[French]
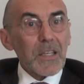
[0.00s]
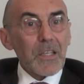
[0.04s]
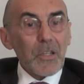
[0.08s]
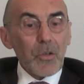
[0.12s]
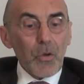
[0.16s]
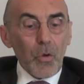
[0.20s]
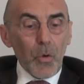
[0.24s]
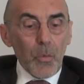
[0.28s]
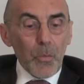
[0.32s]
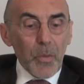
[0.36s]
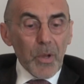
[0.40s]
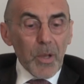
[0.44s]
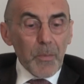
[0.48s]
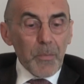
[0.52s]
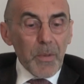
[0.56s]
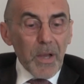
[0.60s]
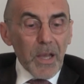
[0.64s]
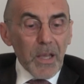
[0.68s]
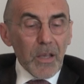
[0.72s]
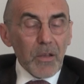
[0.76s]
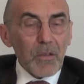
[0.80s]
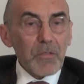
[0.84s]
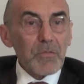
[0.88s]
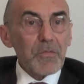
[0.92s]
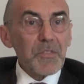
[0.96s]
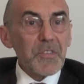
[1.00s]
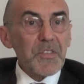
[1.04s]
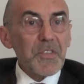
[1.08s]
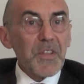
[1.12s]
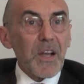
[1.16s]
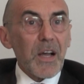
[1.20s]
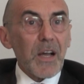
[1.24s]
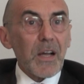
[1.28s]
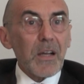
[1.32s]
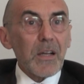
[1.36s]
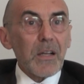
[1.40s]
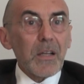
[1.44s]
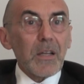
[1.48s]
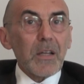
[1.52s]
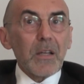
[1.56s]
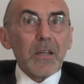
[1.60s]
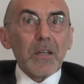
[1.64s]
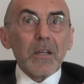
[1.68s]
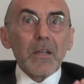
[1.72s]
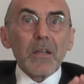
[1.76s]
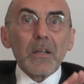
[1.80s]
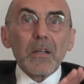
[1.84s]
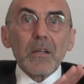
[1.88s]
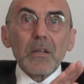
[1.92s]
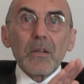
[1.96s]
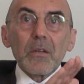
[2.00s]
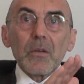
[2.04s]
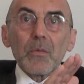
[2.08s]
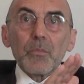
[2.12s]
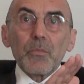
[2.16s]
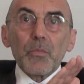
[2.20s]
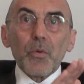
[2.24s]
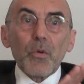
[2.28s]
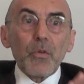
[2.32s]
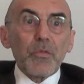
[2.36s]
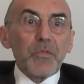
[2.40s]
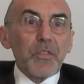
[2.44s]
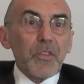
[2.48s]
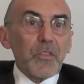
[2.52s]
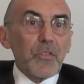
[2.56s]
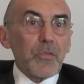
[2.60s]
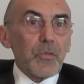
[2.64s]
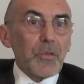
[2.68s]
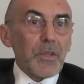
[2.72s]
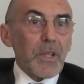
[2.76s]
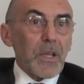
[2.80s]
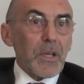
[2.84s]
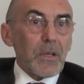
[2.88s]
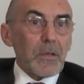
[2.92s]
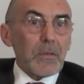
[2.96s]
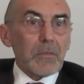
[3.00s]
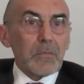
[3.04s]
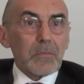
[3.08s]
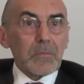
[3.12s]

qui leur ont préparé un visa professionnel.